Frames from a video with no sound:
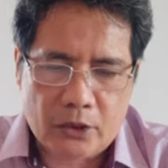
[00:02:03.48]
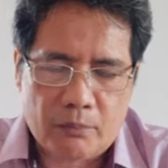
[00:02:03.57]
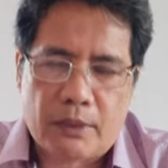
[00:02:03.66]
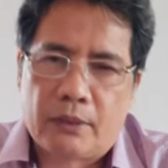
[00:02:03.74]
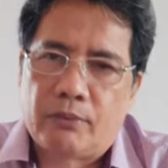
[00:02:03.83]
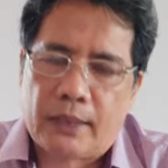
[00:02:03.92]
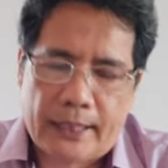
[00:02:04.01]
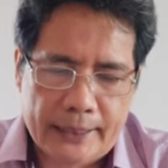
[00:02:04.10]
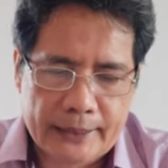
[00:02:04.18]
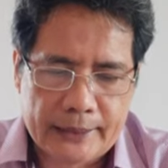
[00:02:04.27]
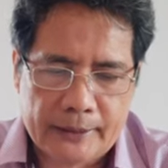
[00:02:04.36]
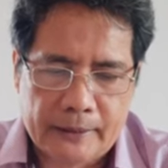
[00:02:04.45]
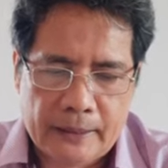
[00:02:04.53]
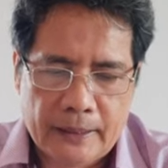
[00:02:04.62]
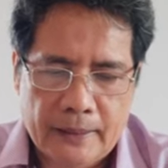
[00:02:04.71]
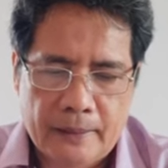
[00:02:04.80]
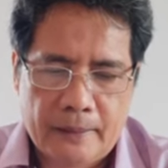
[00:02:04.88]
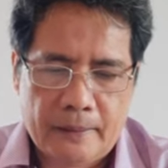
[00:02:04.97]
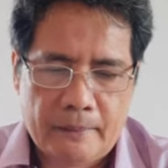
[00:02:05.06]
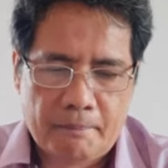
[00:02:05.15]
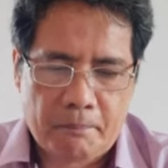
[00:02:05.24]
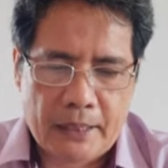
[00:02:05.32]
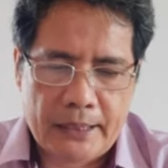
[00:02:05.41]
of the flesh,
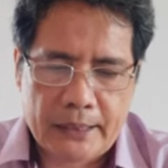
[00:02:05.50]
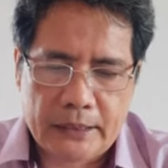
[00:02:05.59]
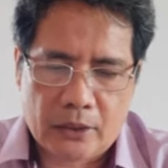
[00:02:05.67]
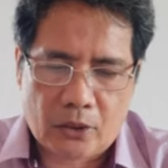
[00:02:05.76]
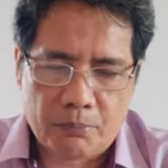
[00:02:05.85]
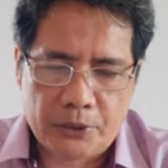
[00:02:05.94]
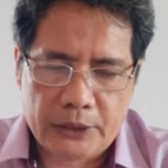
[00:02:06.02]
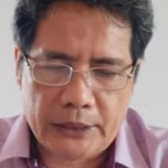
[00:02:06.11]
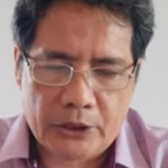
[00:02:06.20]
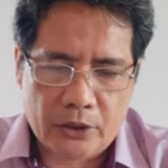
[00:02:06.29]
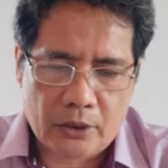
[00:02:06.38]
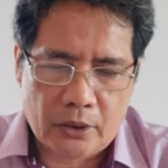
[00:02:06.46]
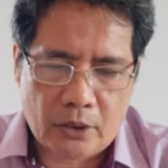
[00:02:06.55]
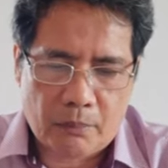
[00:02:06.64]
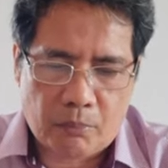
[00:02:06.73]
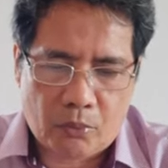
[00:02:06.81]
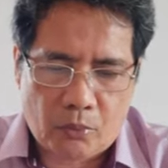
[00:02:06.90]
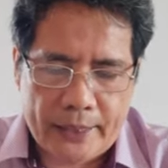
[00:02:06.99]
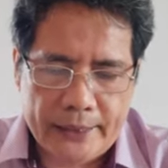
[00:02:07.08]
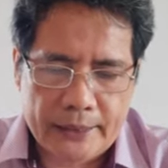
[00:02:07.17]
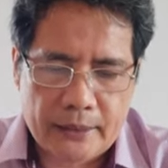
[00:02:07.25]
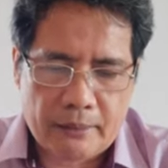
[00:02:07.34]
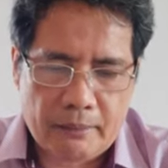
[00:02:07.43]
by the circumcision of
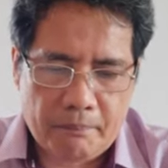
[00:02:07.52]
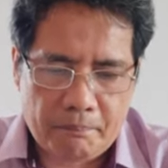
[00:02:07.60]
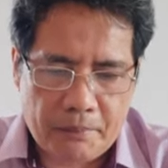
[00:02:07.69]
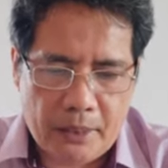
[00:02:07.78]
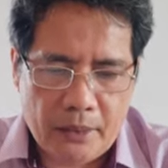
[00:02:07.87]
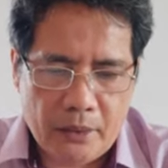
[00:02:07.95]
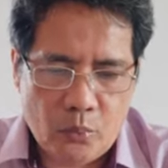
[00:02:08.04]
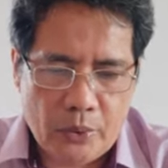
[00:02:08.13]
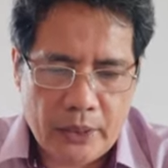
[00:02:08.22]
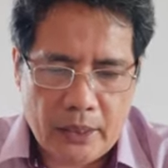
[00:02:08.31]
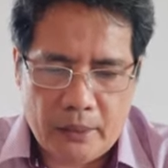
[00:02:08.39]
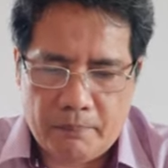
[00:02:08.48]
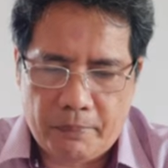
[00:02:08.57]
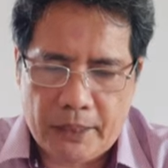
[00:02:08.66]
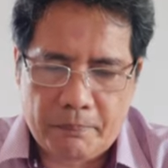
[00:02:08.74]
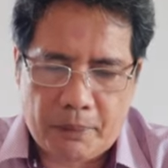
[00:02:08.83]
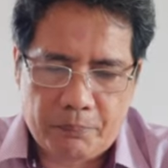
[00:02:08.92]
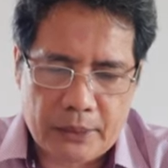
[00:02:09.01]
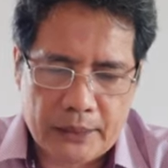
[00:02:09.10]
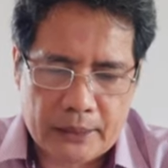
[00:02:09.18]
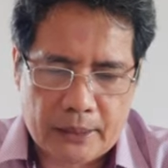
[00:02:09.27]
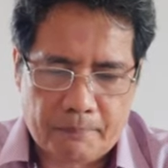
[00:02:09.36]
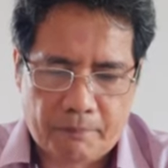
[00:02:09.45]
Christ, buried with him in
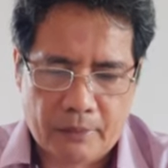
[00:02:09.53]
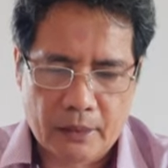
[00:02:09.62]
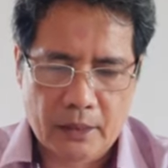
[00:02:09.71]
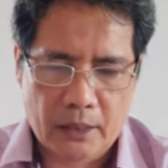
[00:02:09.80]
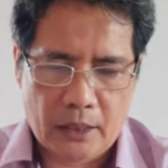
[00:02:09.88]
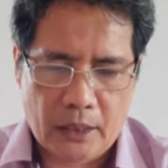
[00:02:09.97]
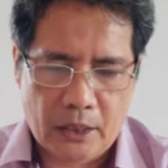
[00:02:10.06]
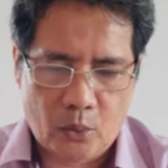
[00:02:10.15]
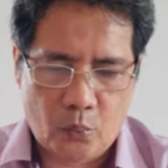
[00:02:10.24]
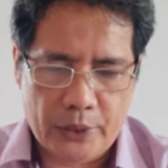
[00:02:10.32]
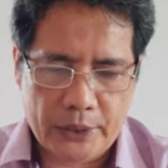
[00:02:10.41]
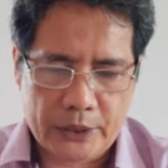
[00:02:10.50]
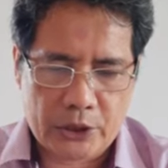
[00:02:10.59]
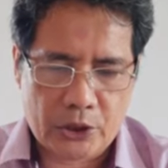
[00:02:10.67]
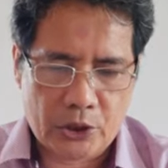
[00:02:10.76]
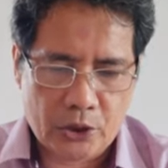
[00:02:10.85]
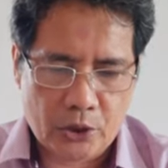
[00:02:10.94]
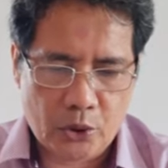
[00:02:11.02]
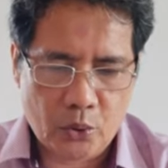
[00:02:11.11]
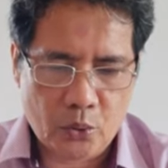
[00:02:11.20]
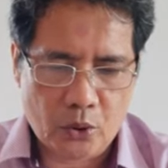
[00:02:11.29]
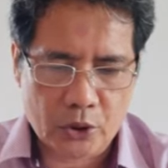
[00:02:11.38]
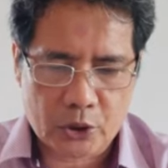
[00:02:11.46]
baptism, in which you
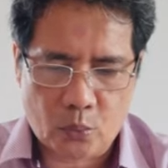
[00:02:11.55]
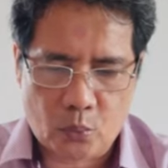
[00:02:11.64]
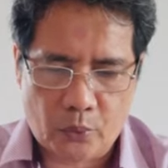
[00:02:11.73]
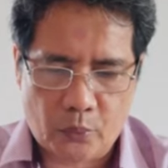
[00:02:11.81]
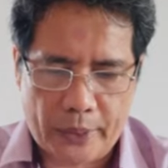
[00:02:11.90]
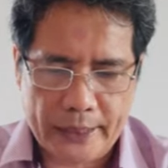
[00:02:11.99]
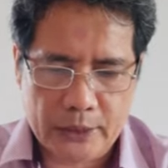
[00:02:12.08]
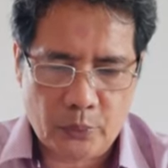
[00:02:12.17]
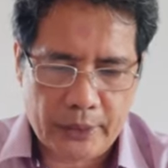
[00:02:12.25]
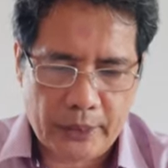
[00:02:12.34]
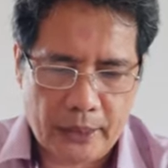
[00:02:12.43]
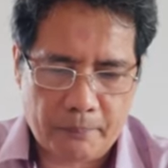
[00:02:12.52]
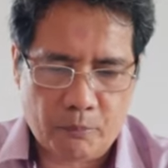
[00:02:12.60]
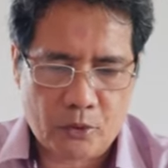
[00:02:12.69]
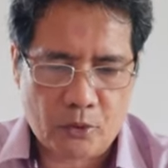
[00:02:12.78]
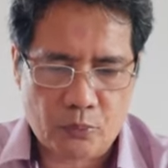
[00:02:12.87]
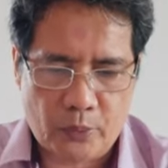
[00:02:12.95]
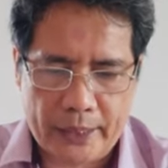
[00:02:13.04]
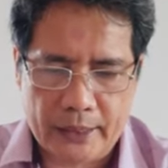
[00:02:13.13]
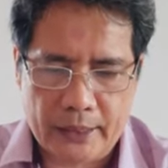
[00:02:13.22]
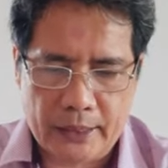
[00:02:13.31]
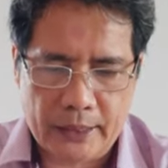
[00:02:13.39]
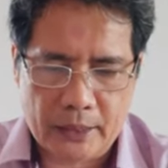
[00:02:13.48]
also were raised with him through
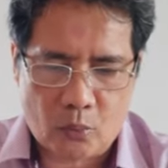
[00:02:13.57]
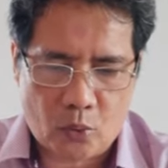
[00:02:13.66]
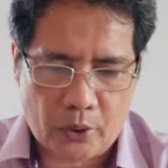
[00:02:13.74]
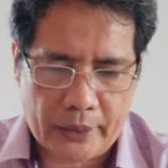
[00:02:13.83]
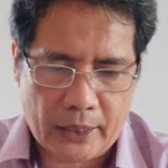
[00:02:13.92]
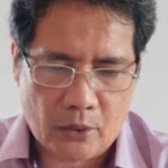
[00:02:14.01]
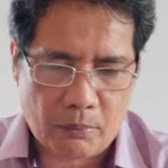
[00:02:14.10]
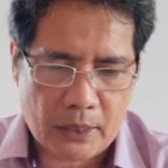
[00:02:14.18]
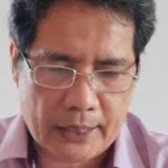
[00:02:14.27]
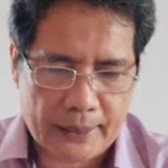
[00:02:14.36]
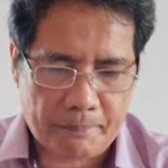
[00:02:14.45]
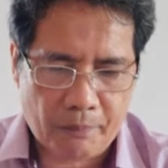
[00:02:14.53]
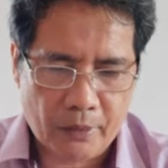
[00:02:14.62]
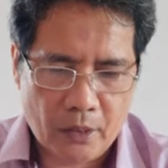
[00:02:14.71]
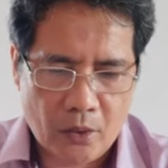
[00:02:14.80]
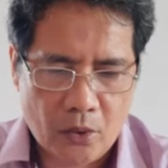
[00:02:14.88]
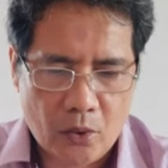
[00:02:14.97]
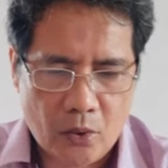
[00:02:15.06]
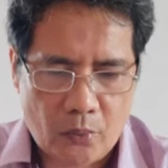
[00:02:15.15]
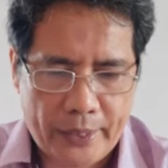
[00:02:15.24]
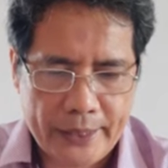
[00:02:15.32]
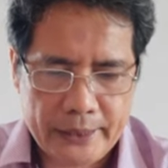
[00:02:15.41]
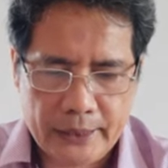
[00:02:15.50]
faith in the working of God, who
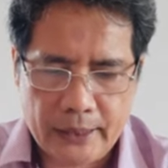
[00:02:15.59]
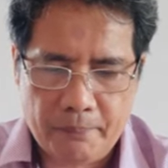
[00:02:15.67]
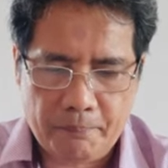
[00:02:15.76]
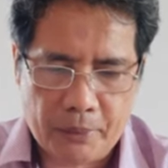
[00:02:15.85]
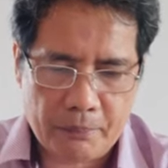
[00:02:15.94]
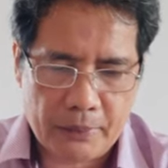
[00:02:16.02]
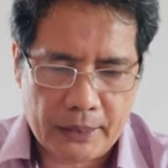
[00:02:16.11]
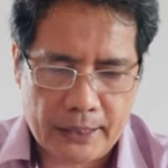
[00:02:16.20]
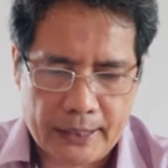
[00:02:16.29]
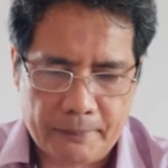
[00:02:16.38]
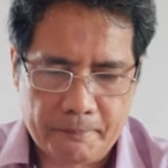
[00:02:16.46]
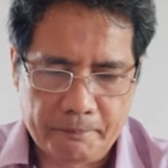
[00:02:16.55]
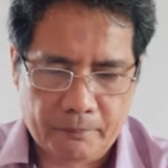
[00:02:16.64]
raised him from the dead.